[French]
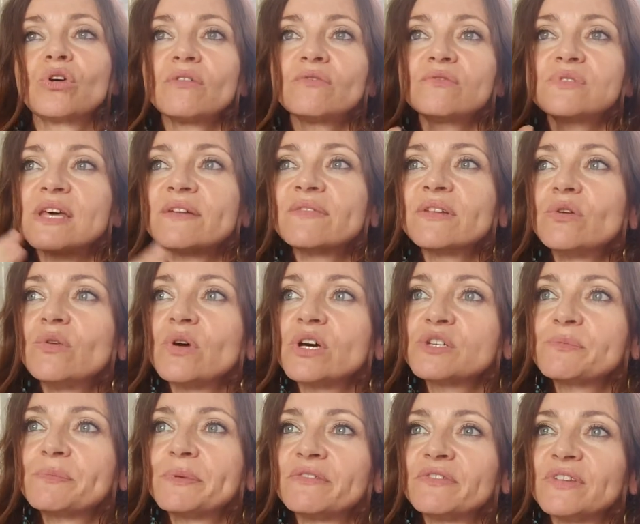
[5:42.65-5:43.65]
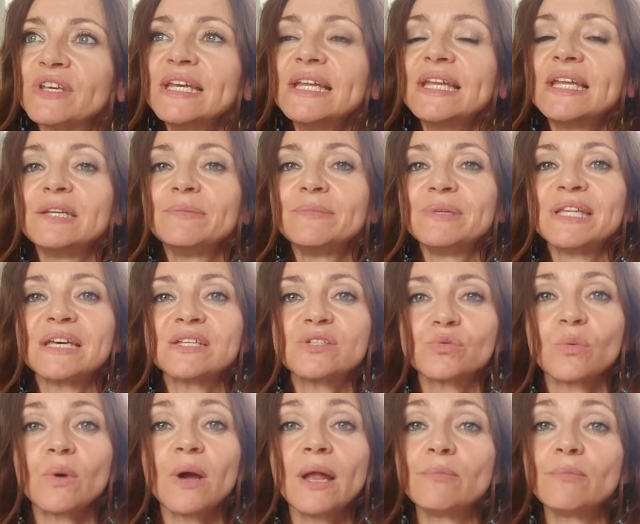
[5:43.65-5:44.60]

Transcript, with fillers: quand vous avez le HPV, l'élimination